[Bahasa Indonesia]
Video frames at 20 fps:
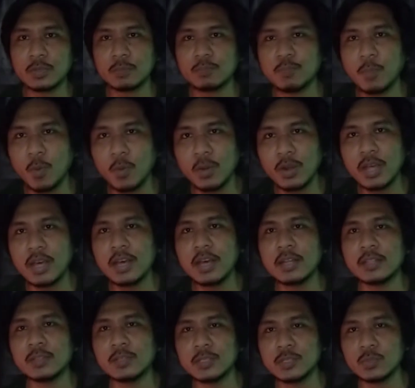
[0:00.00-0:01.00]

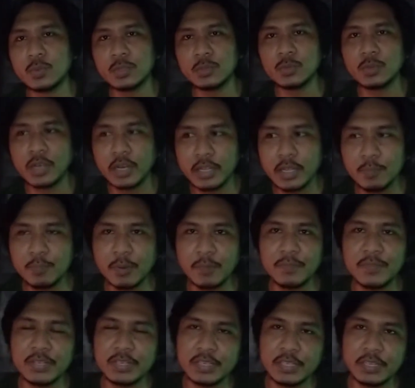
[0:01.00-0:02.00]
pola atau suatu gaya
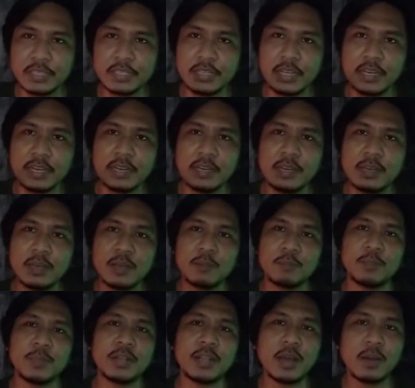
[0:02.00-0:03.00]
berpikir yang
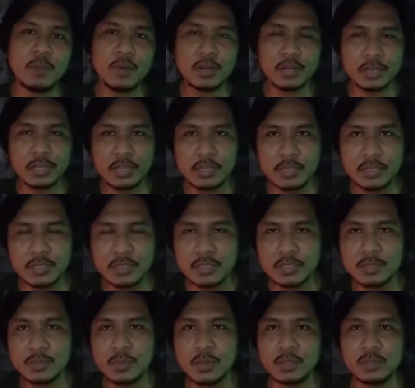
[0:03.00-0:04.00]
menawarkan
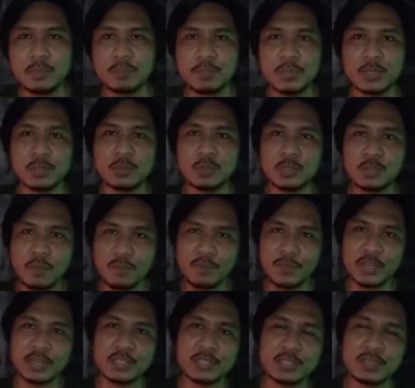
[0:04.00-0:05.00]
suatu bentuk
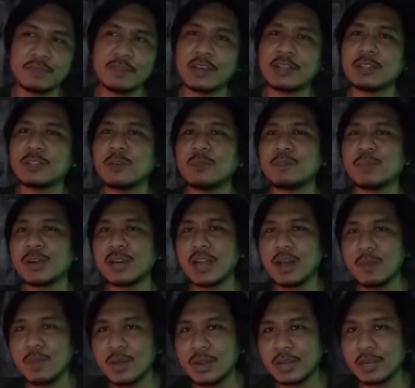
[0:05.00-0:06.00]
subversif atau
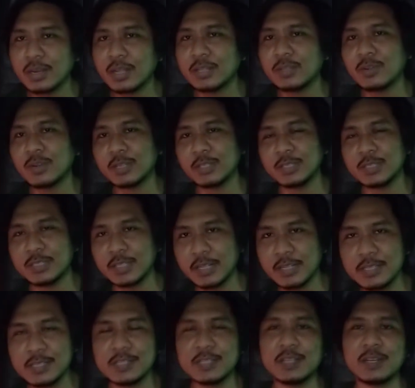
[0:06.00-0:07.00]
perlawanan atau
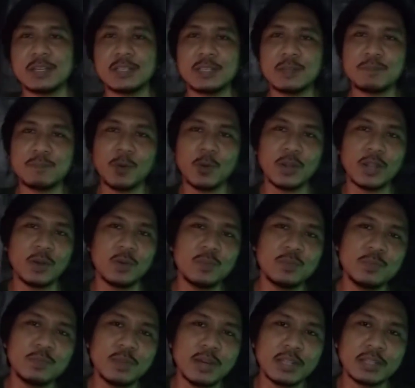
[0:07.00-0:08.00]
resistensi terhadap pola
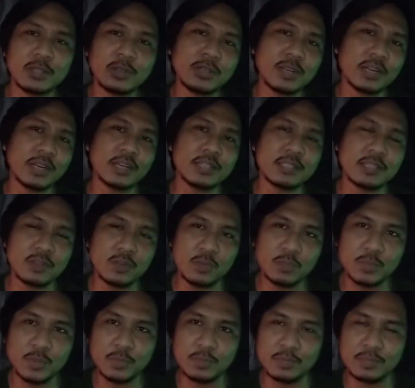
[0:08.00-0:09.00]
umum atau gagasan
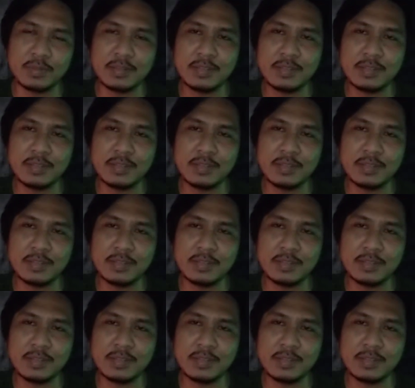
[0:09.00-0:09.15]
umum